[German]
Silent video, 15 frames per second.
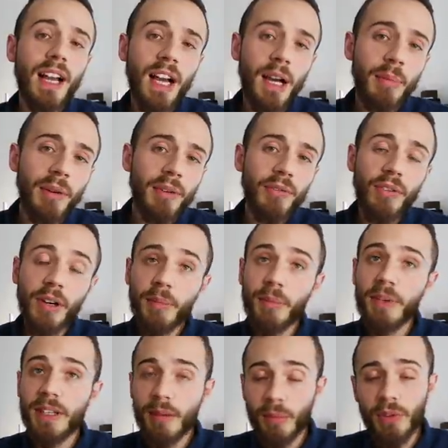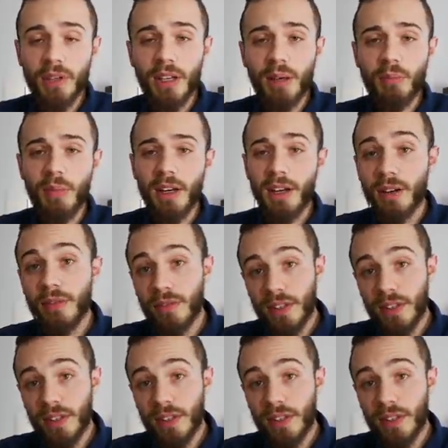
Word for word: aber vor allem mit den modernen Männern,